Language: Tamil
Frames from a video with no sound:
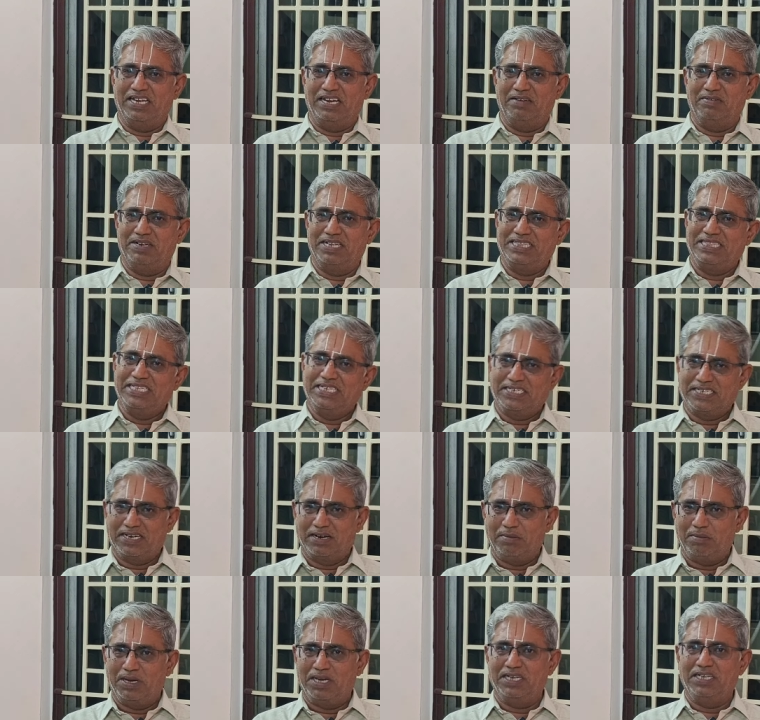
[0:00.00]
இறைவனை
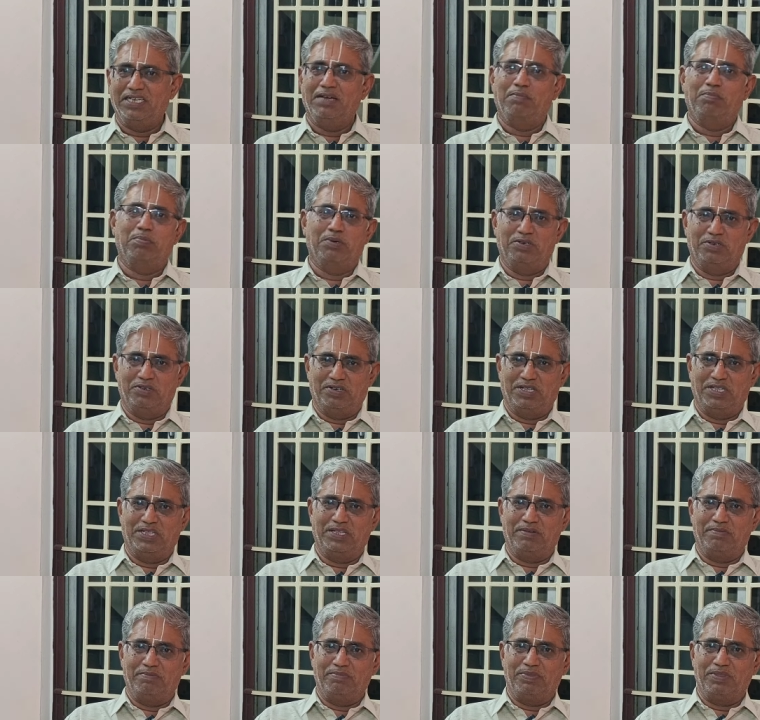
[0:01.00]
திட்டுற மாதிரியே போற்றுறது
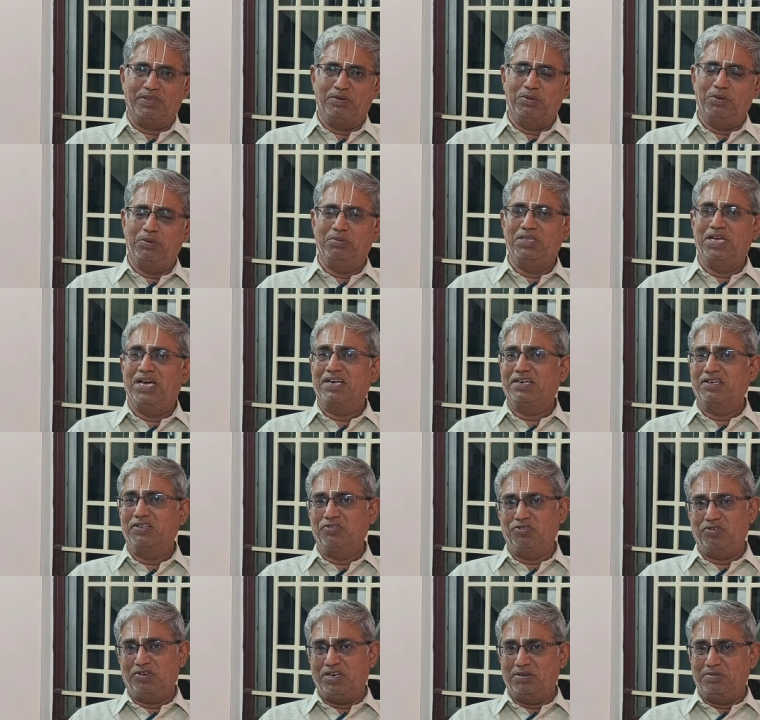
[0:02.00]
தான் ஒரு
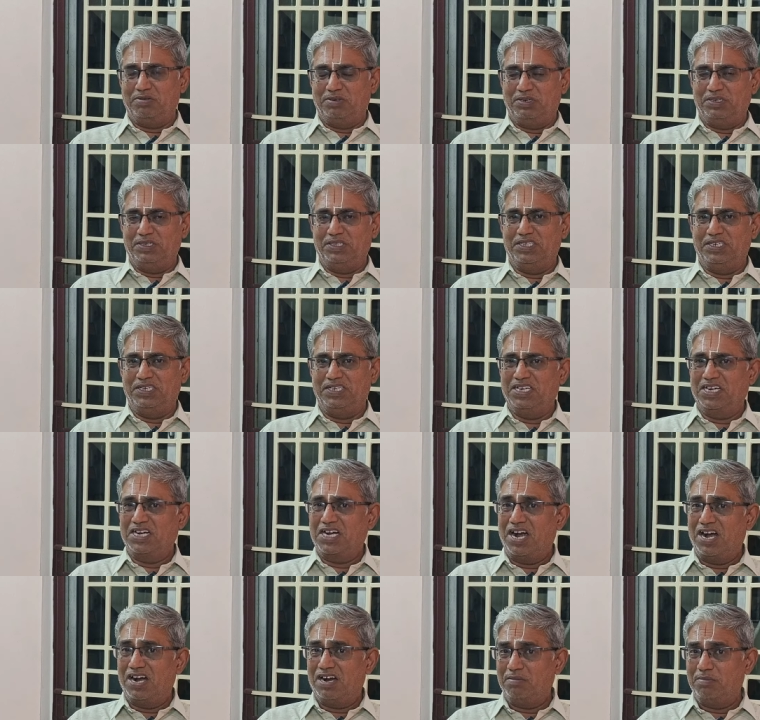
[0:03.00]
உதாரணம் சொன்னால் அவங்களுக்கு தெரியும்
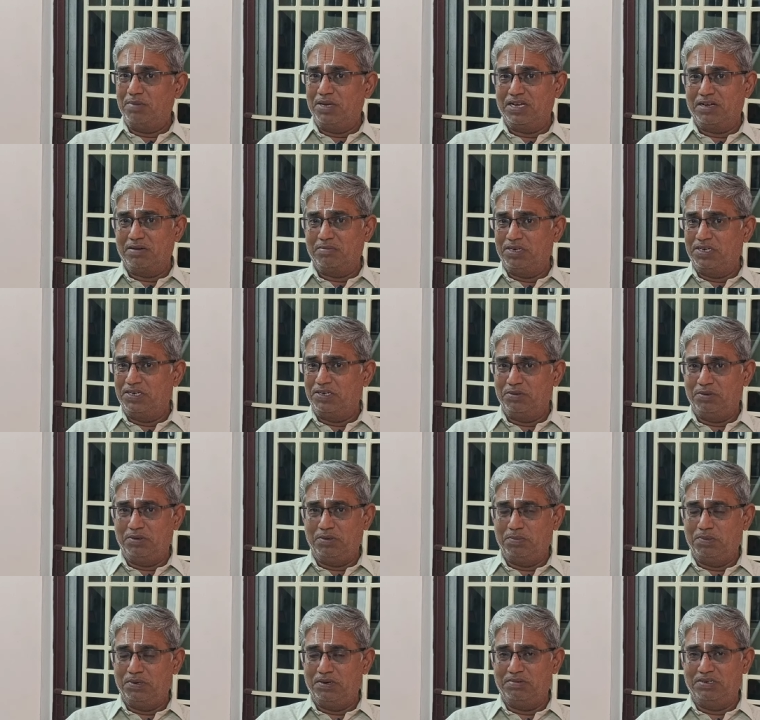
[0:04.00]
காலமேகம்னுட்டு
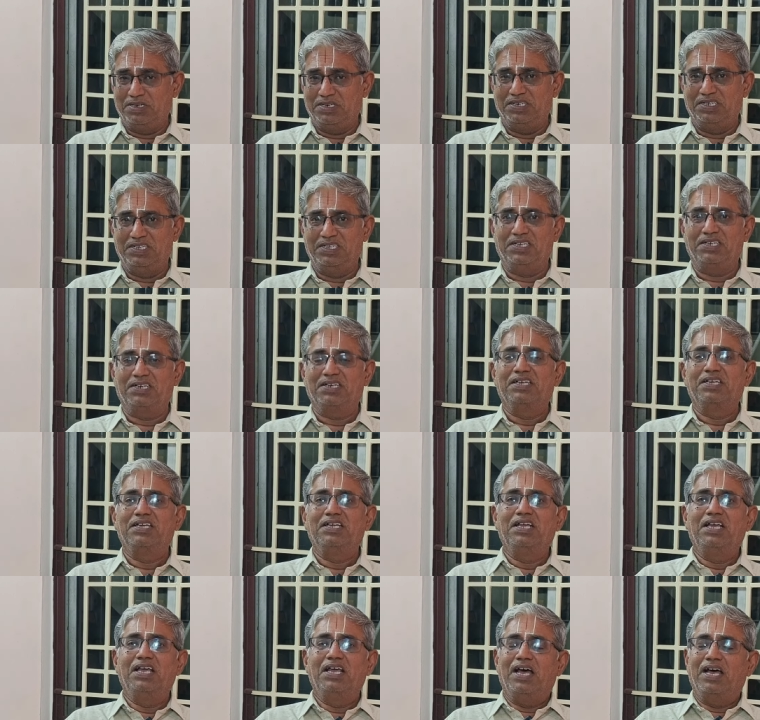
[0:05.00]
ஒரு புலவர் இருக்கிறார்
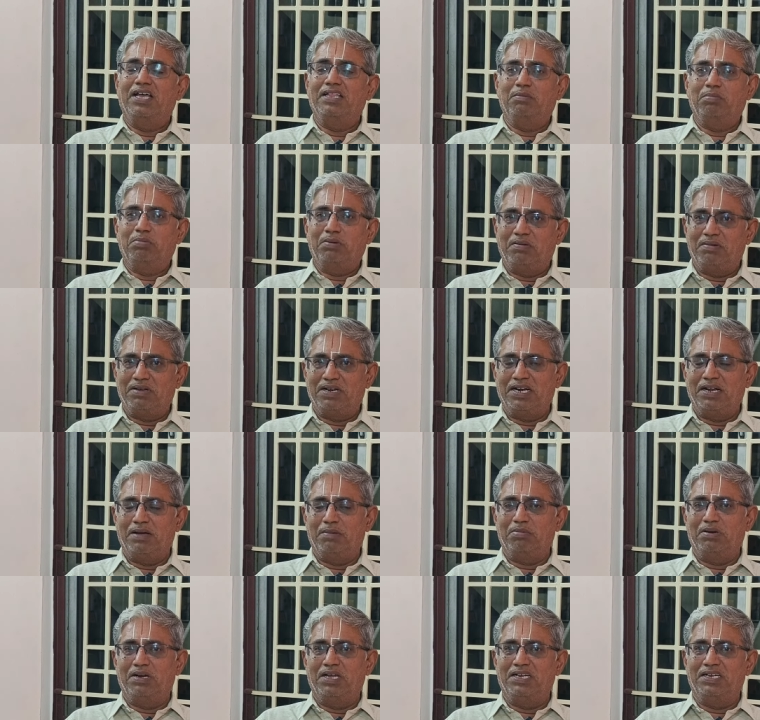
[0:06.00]
அந்த புலவர் என்ன
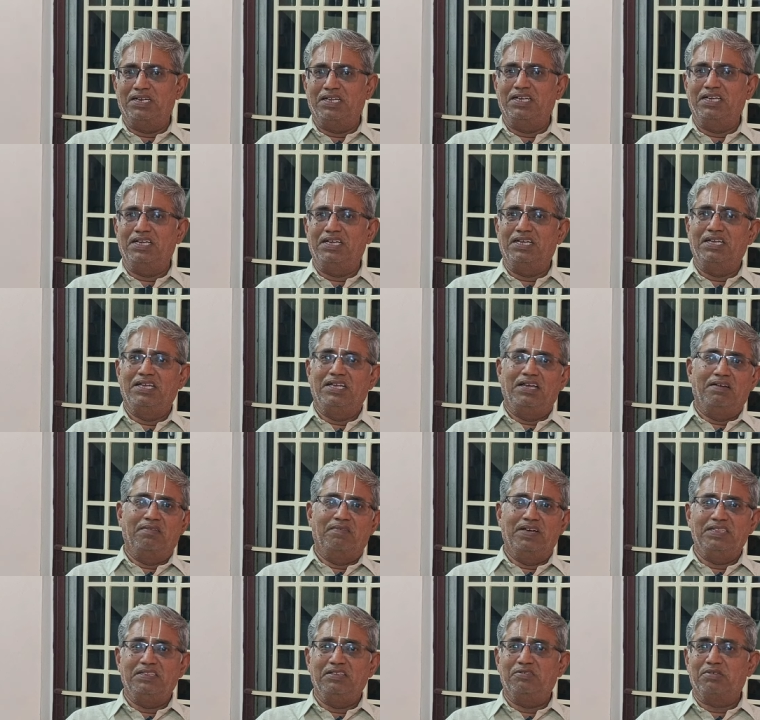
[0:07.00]
பண்ணார்
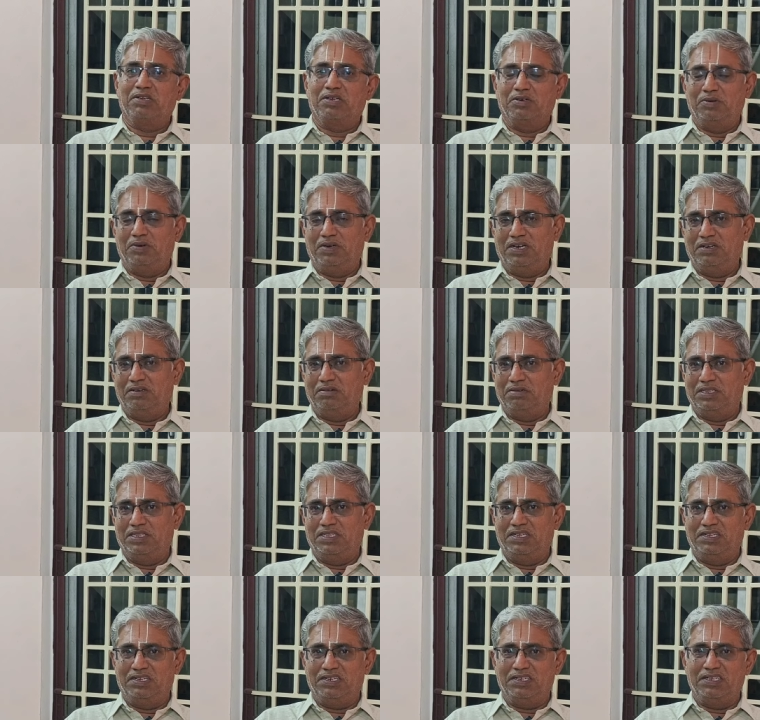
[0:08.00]
வைத்தீஸ்வரன் கோயிலுக்கு
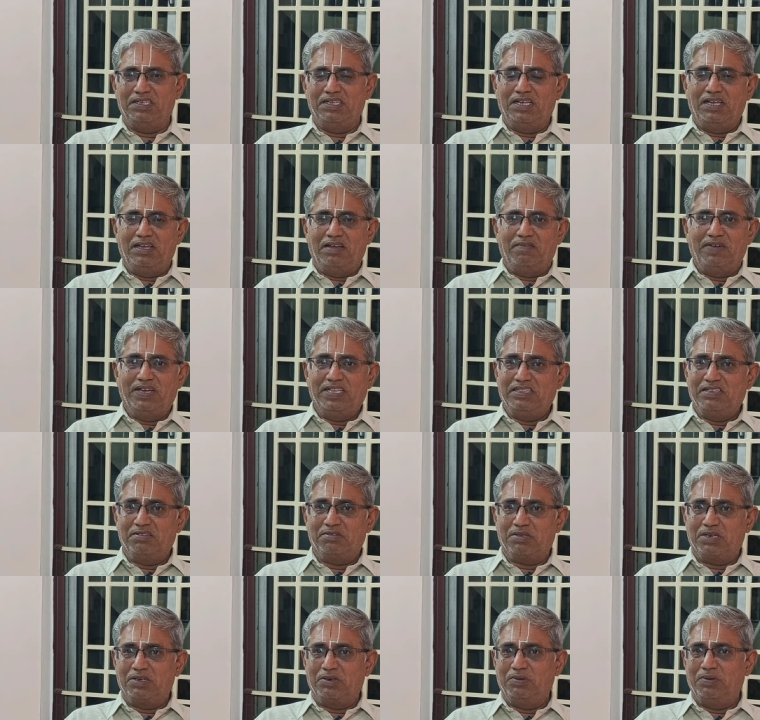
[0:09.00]
வந்தார்
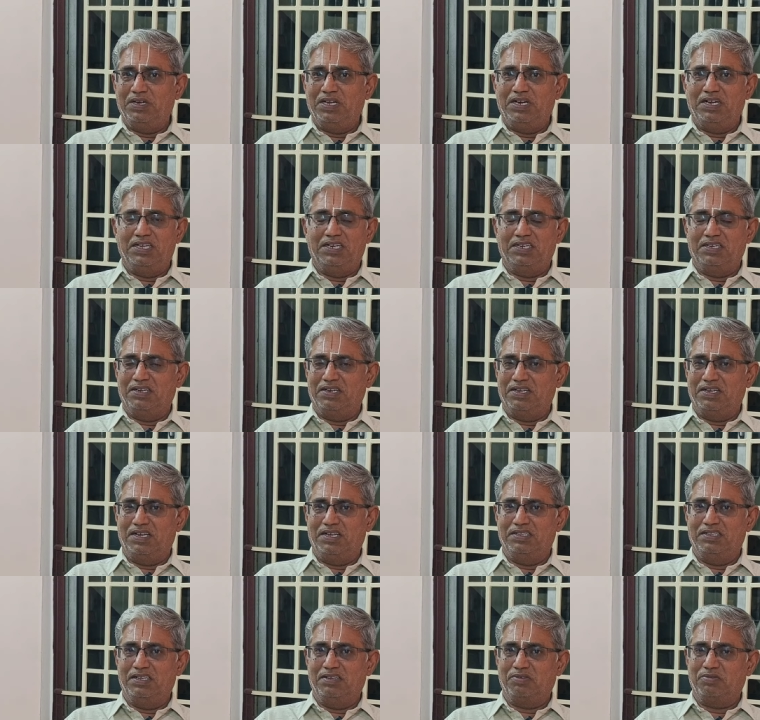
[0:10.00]
வைத்தீஸ்வரன் கோயிலில் இருக்கிற
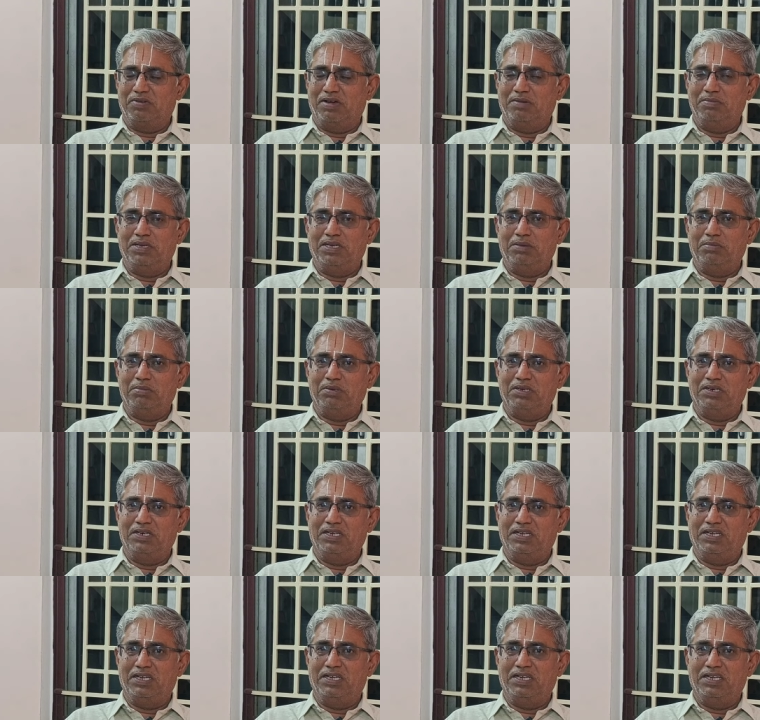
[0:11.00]
அந்த சுவாமிக்கு
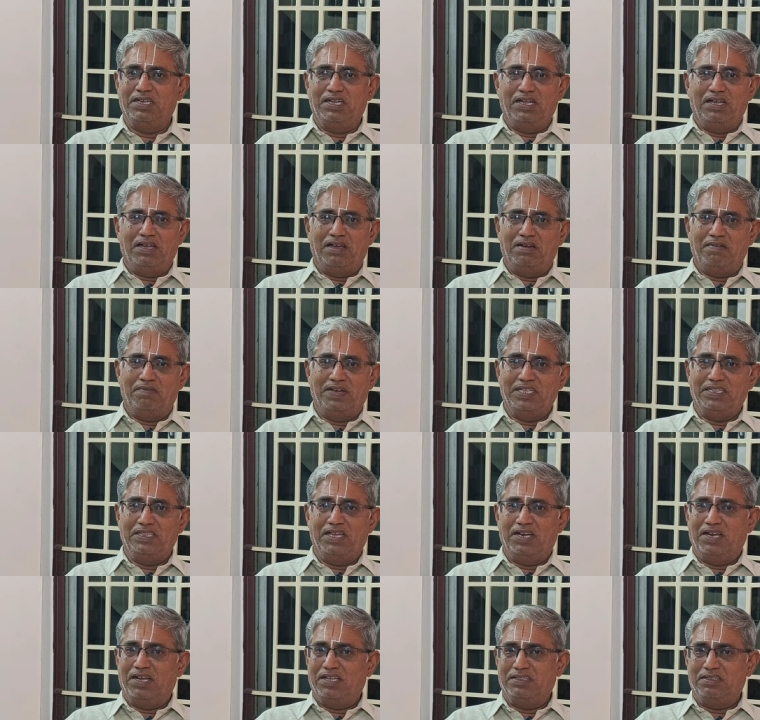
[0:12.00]
பேர்
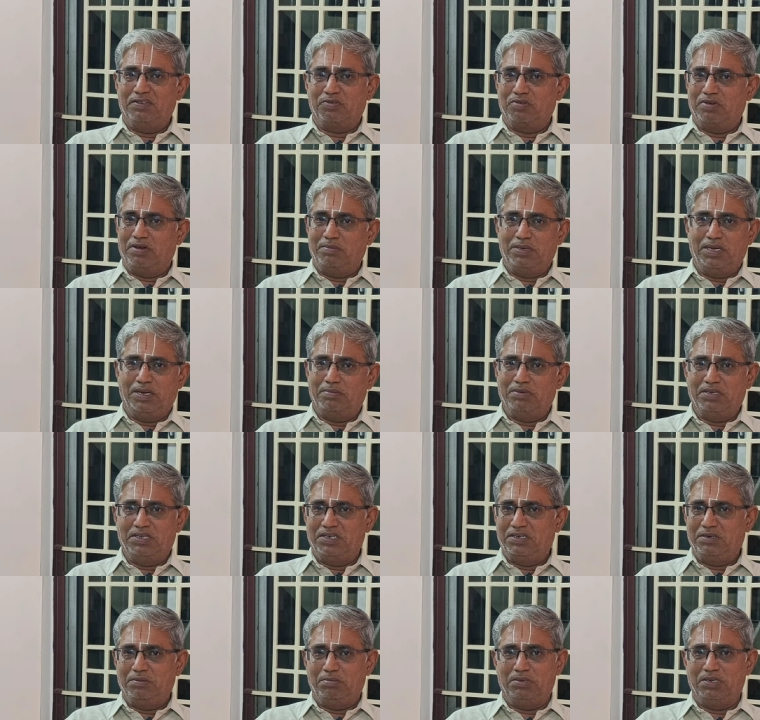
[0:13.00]
வைத்தியநாத சுவாமி
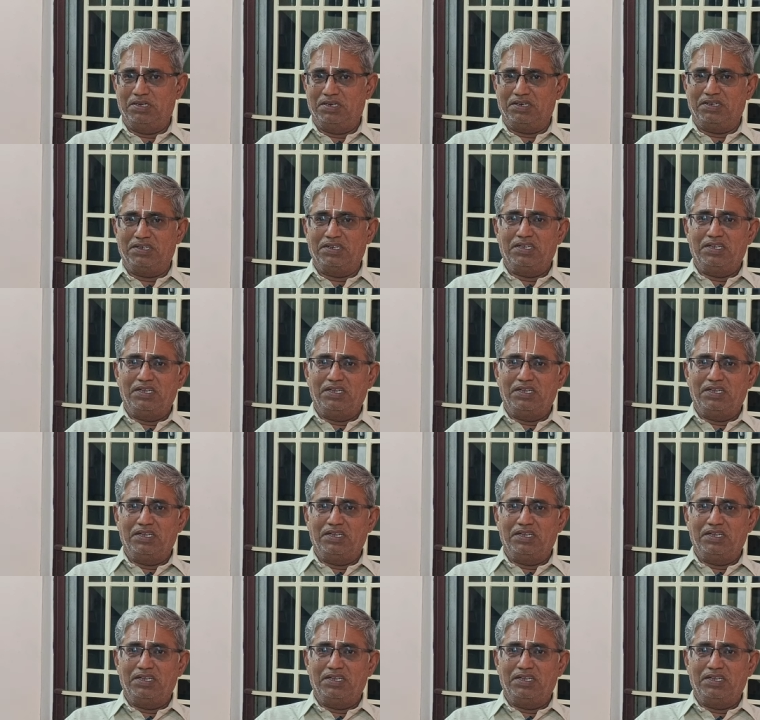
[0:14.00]
அப்படின்ட்டு பேர்